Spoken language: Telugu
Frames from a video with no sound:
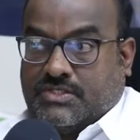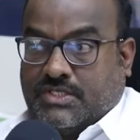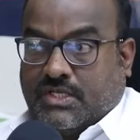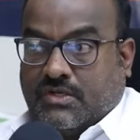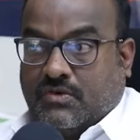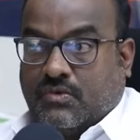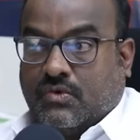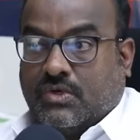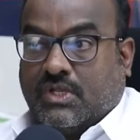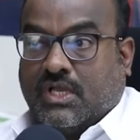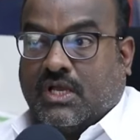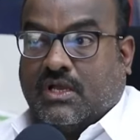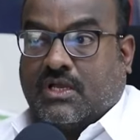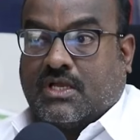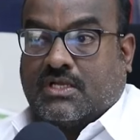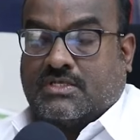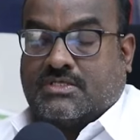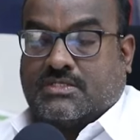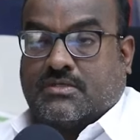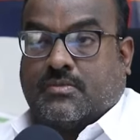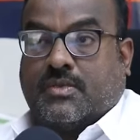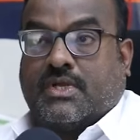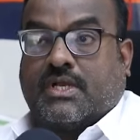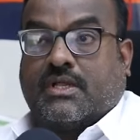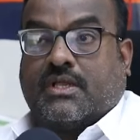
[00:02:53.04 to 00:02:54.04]
జెన్యున్గా
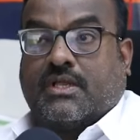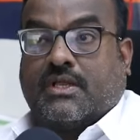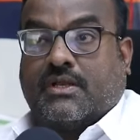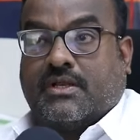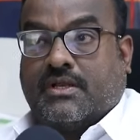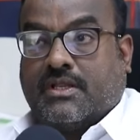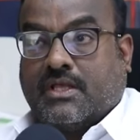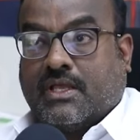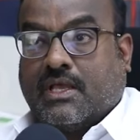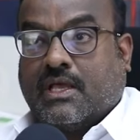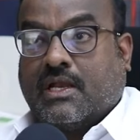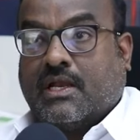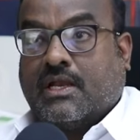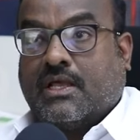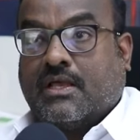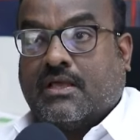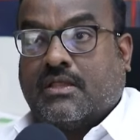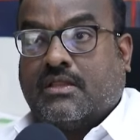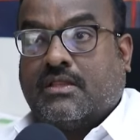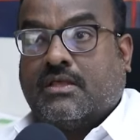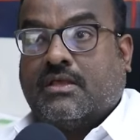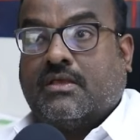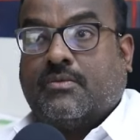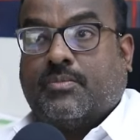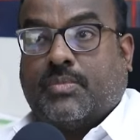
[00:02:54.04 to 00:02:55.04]
కస్టమర్కి ఇంటికి
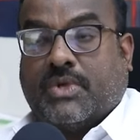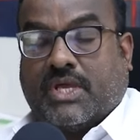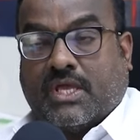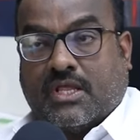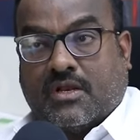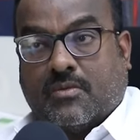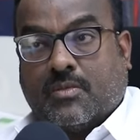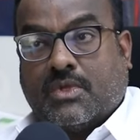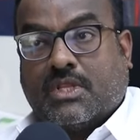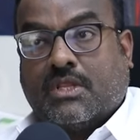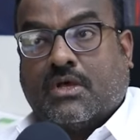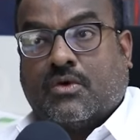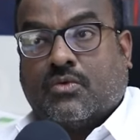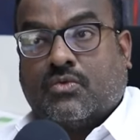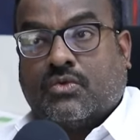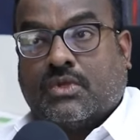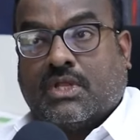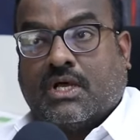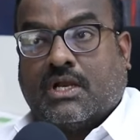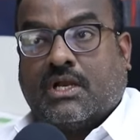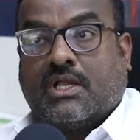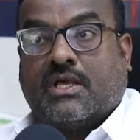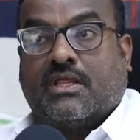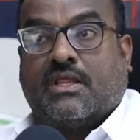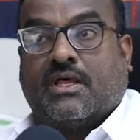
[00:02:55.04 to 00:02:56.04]
వెళ్ళేది పేరు మీద
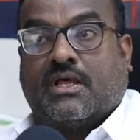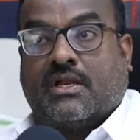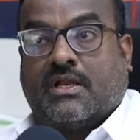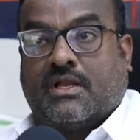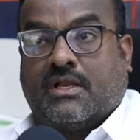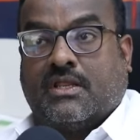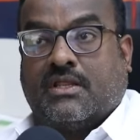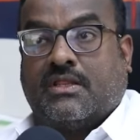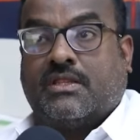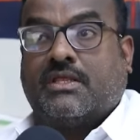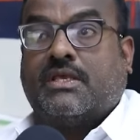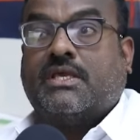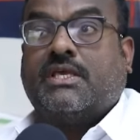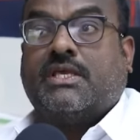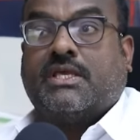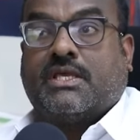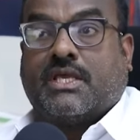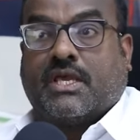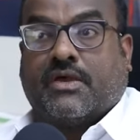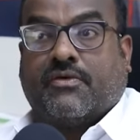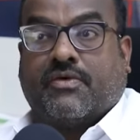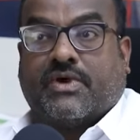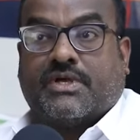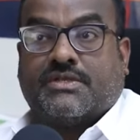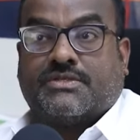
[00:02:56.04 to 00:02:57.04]
ఉందా లేదా అనేది ఈ
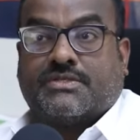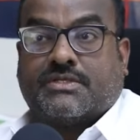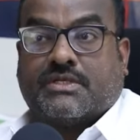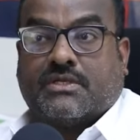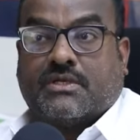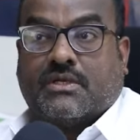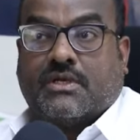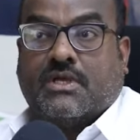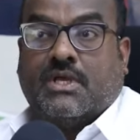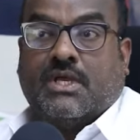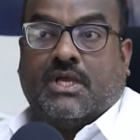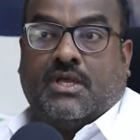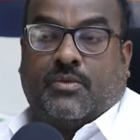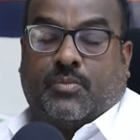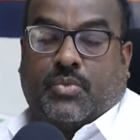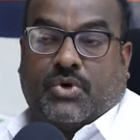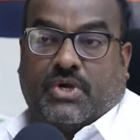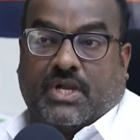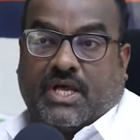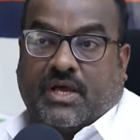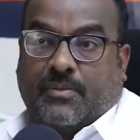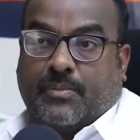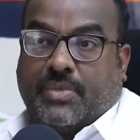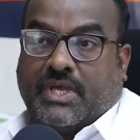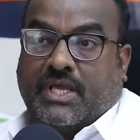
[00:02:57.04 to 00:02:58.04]
కేవైసీ ఇప్పుడు
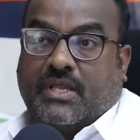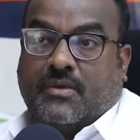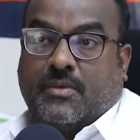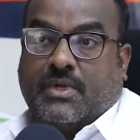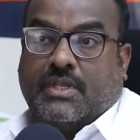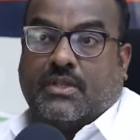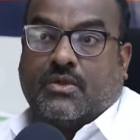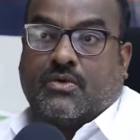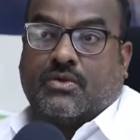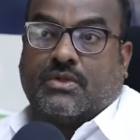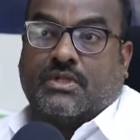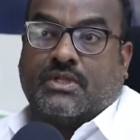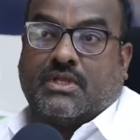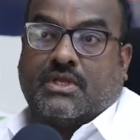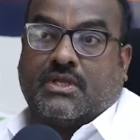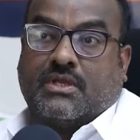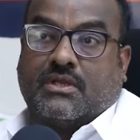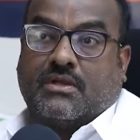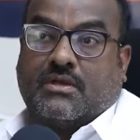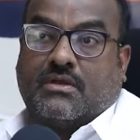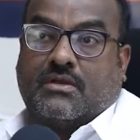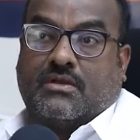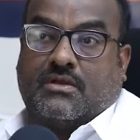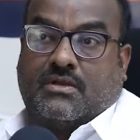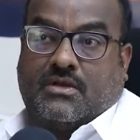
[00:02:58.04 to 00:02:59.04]
నా పేరు మీద ఉంది
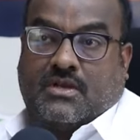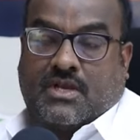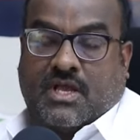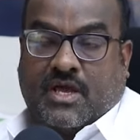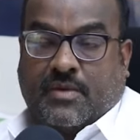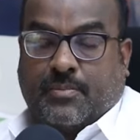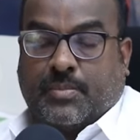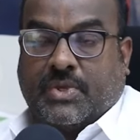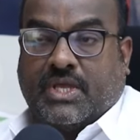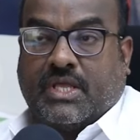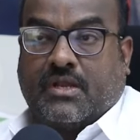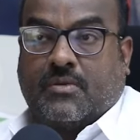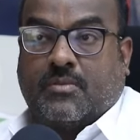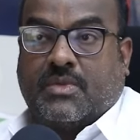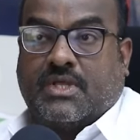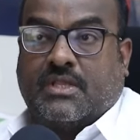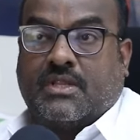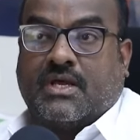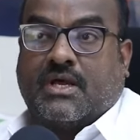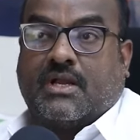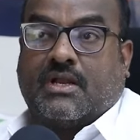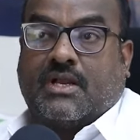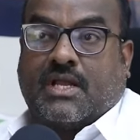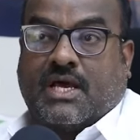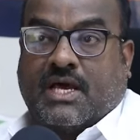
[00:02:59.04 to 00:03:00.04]
నా పేరు
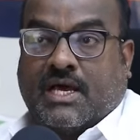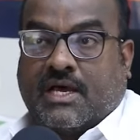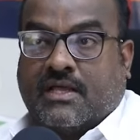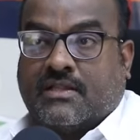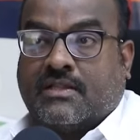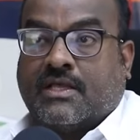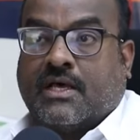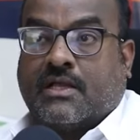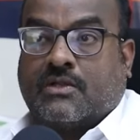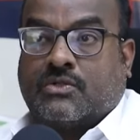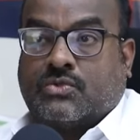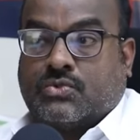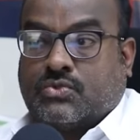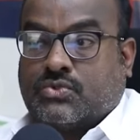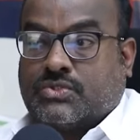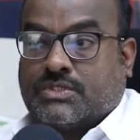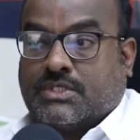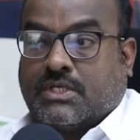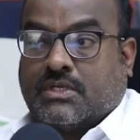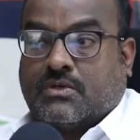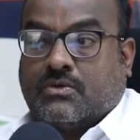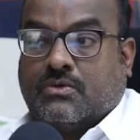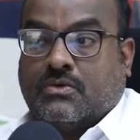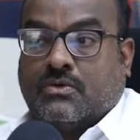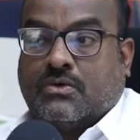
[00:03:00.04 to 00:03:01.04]
మీద నా ఆధార్
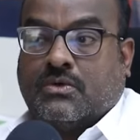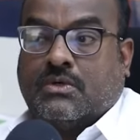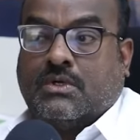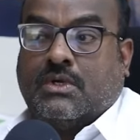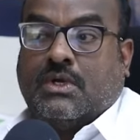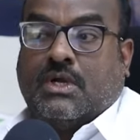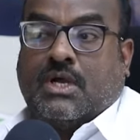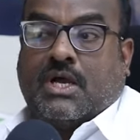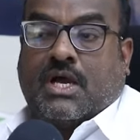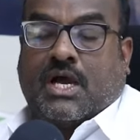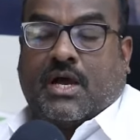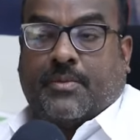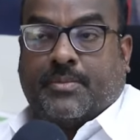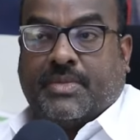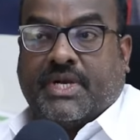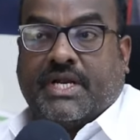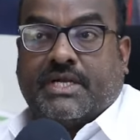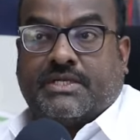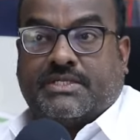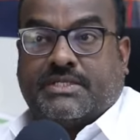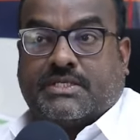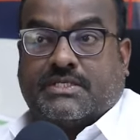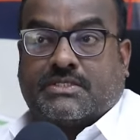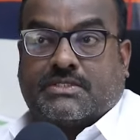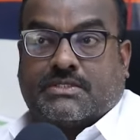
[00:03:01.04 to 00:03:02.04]
చూస్తారు
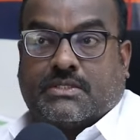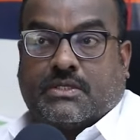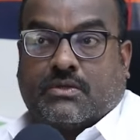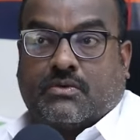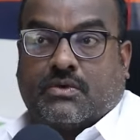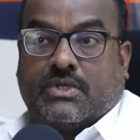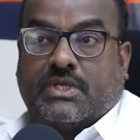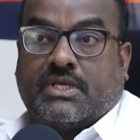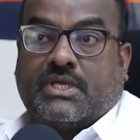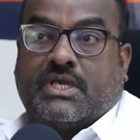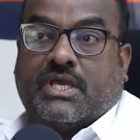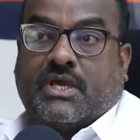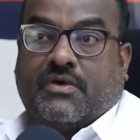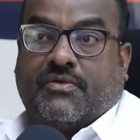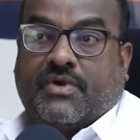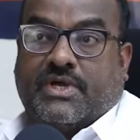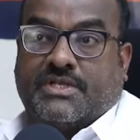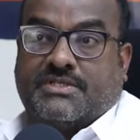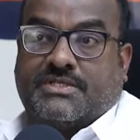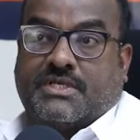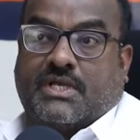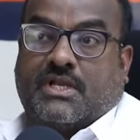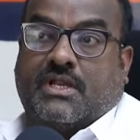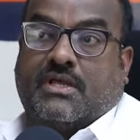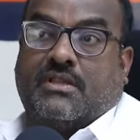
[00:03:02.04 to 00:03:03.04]
అప్డేట్ చేస్తారు ఈ
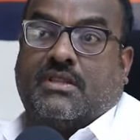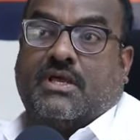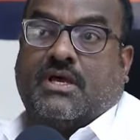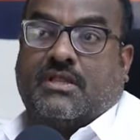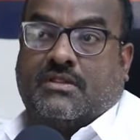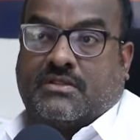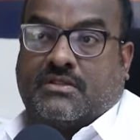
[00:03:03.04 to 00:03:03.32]
కేవైసీ అనేది